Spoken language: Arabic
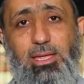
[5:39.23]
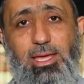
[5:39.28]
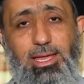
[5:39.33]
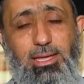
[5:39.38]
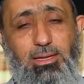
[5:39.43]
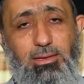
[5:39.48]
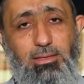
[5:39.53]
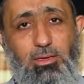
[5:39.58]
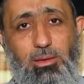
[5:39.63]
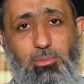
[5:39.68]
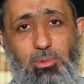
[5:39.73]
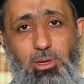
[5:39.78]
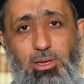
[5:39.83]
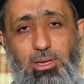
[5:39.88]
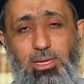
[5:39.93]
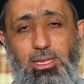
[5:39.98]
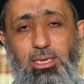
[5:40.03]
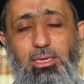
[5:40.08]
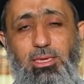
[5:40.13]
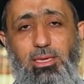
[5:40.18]

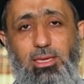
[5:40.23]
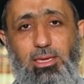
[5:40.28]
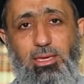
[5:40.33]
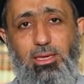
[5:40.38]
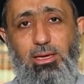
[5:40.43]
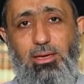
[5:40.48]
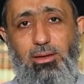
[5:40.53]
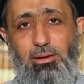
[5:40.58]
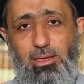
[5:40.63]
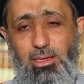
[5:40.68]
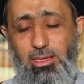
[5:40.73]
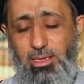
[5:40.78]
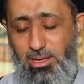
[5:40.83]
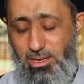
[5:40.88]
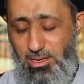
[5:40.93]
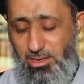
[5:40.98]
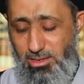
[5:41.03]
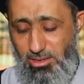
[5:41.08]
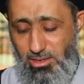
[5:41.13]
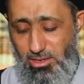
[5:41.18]
الكمالية
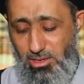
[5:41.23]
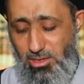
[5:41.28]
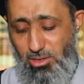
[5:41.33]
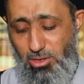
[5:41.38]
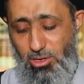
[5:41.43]
الرائعة